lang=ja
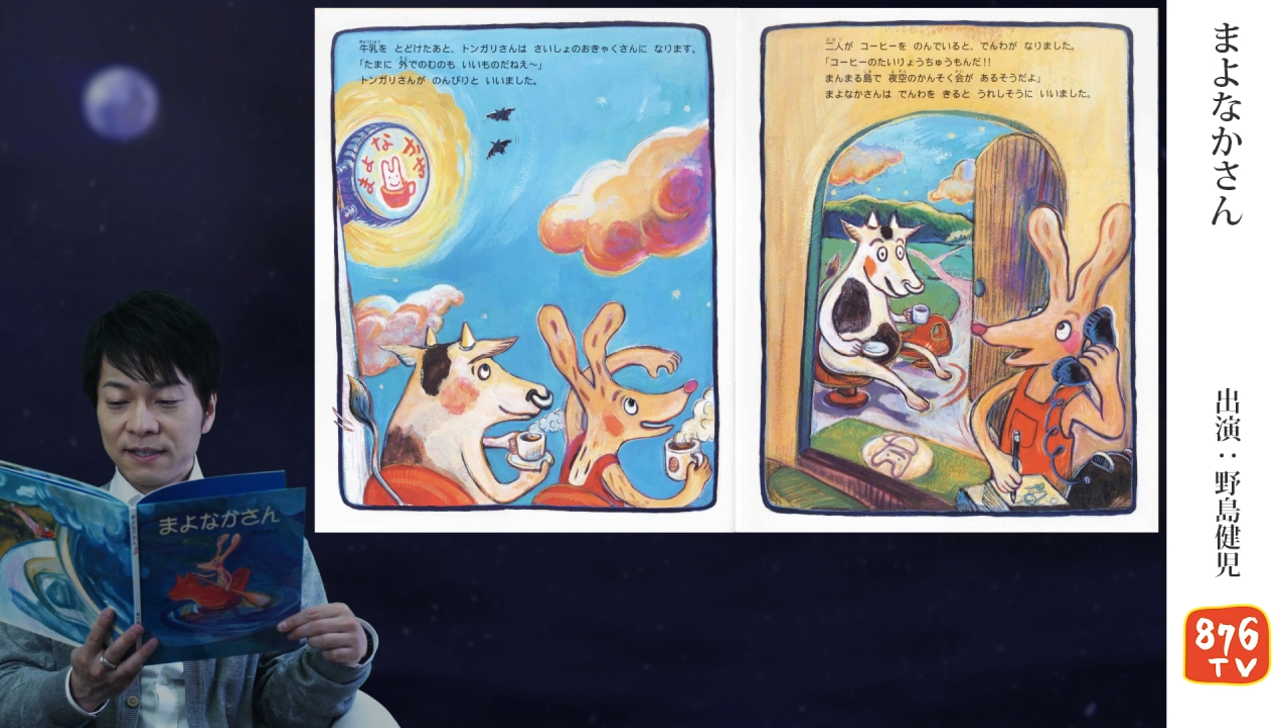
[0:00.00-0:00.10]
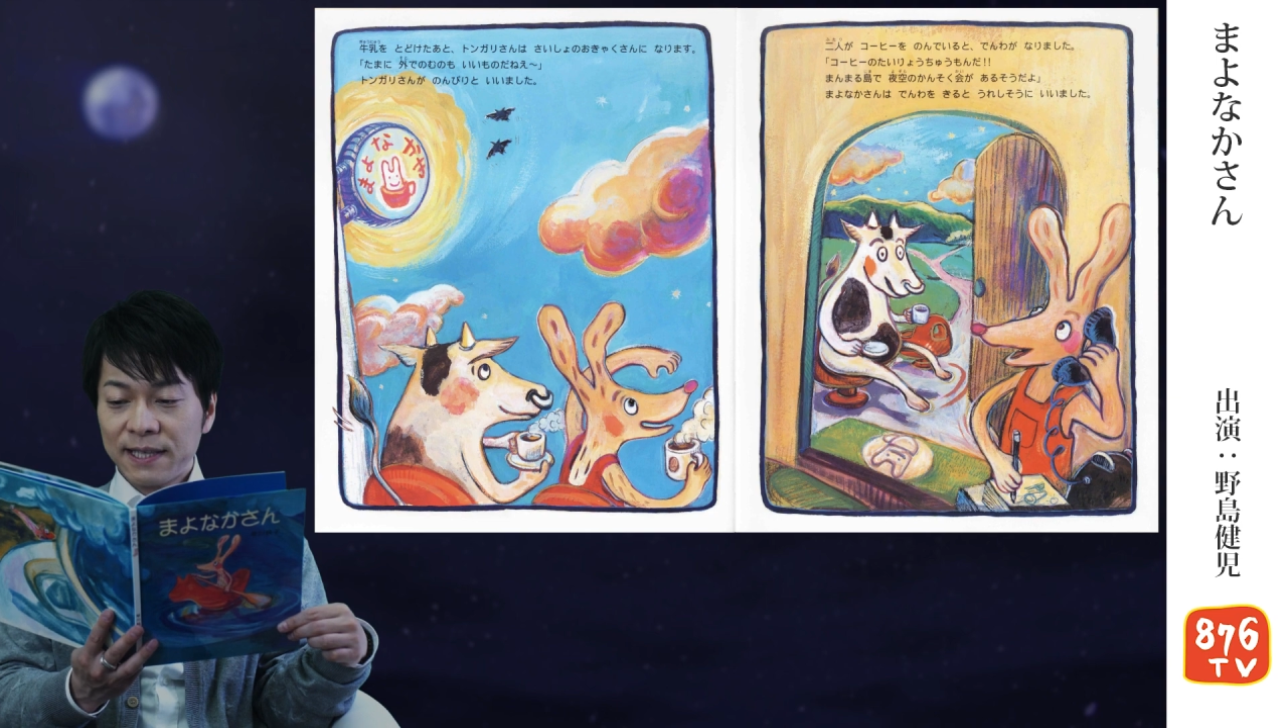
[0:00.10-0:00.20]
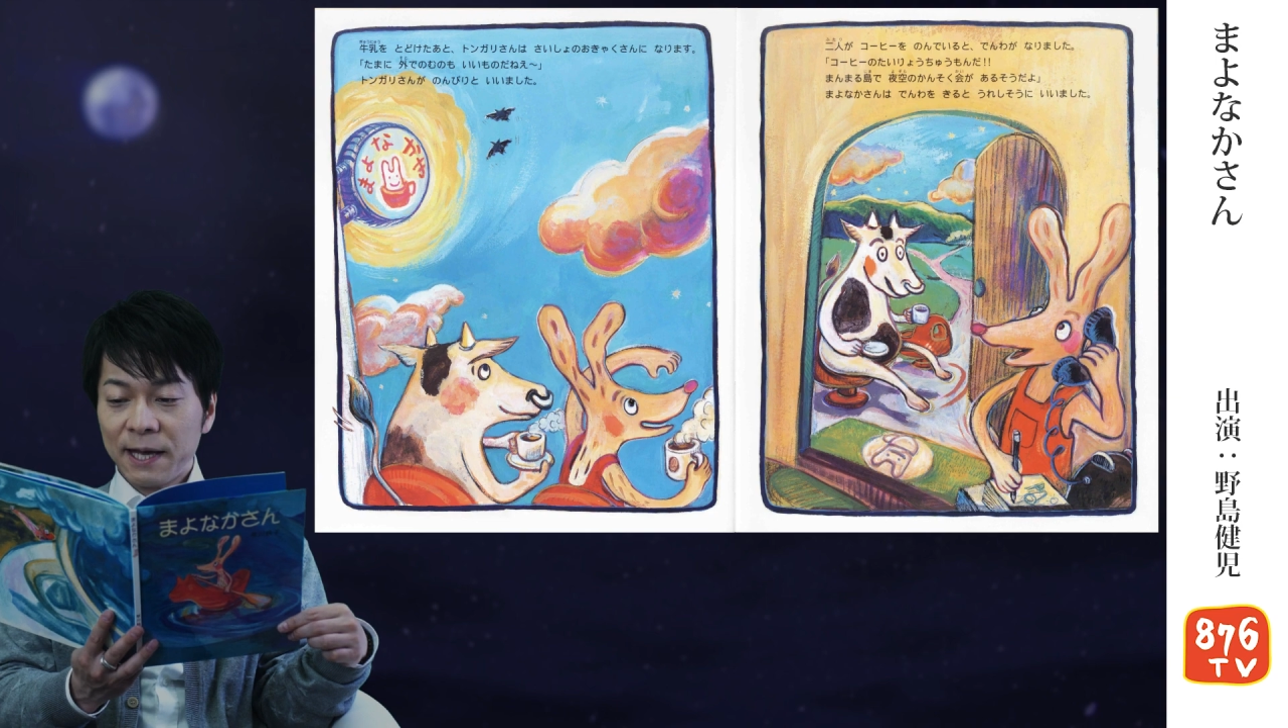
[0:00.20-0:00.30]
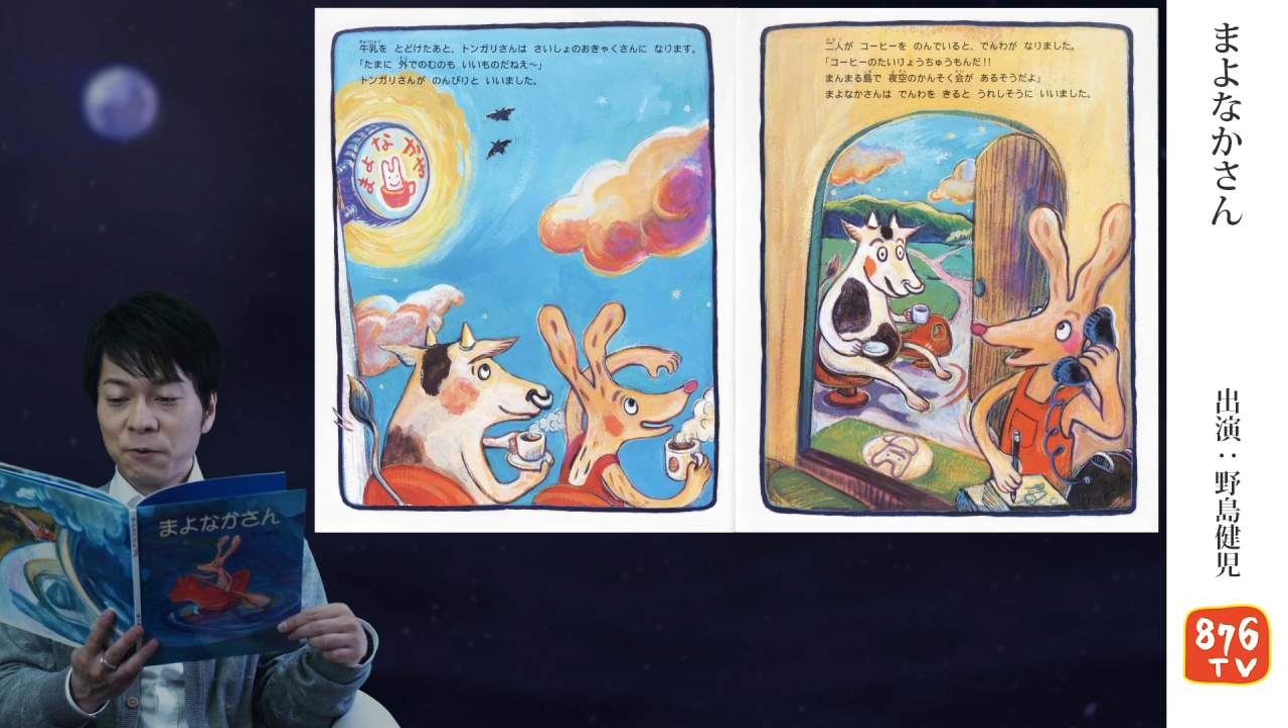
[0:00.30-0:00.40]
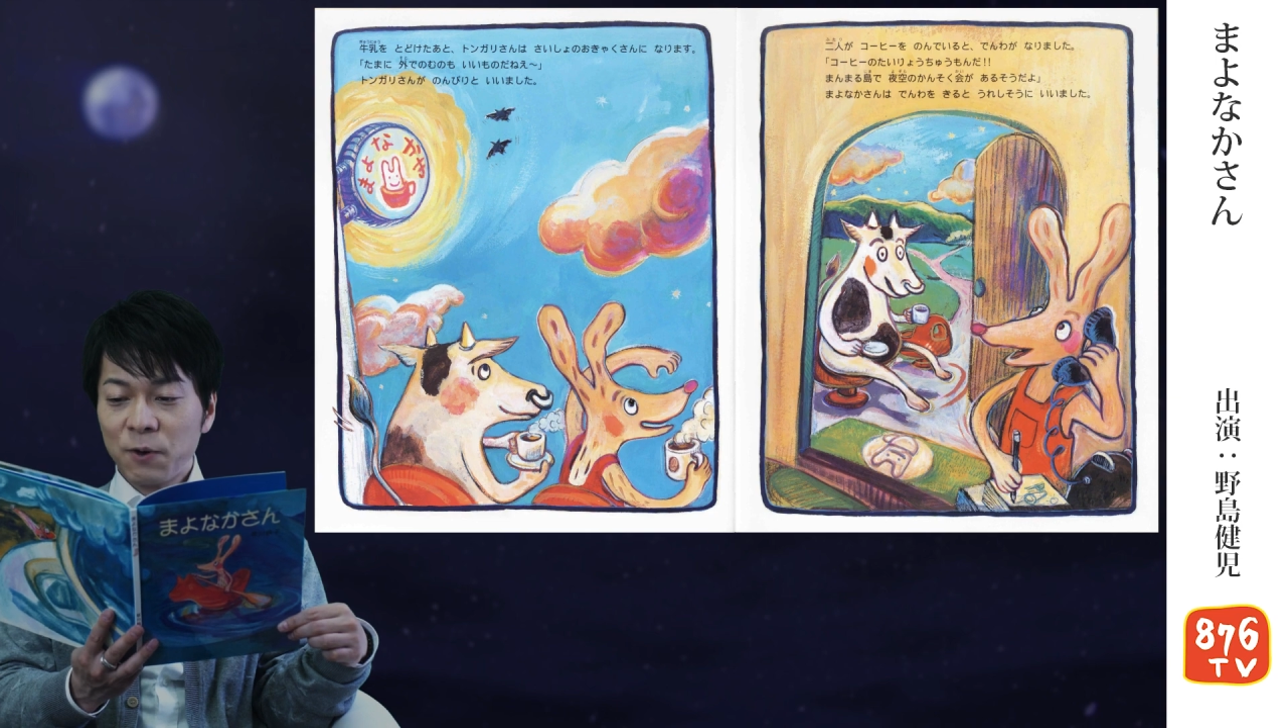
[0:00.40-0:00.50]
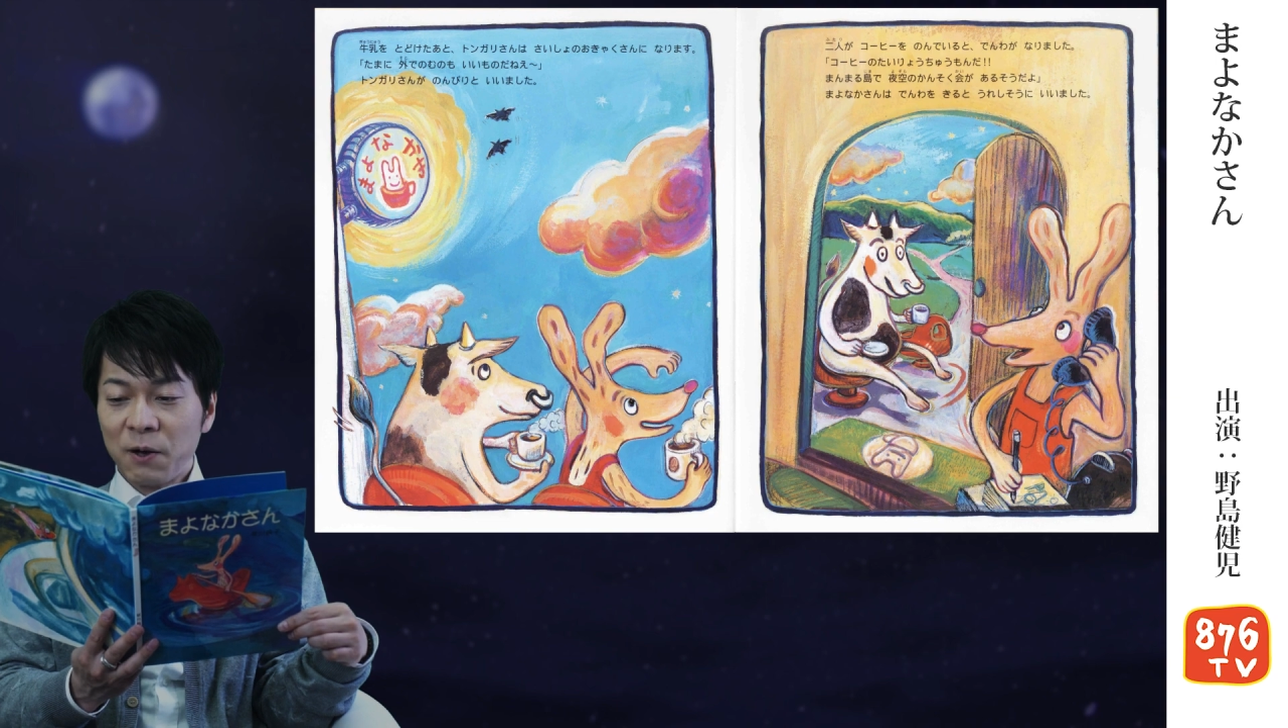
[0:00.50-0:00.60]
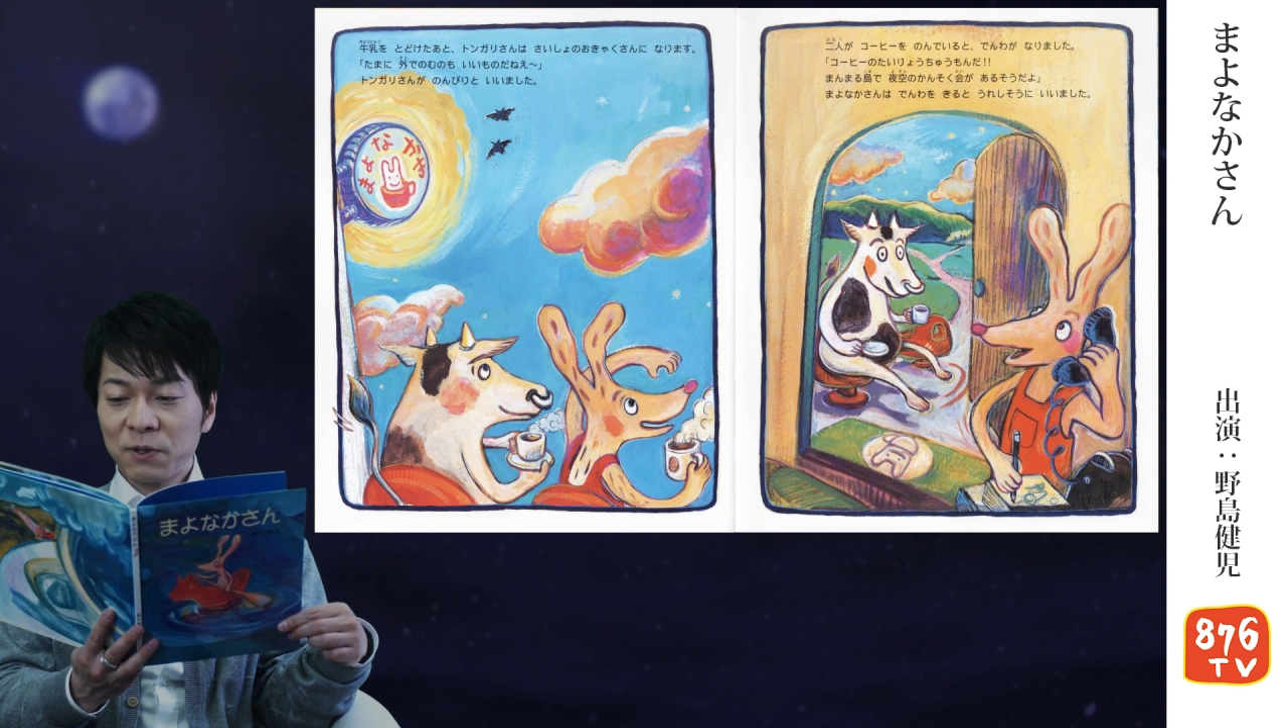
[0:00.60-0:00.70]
電話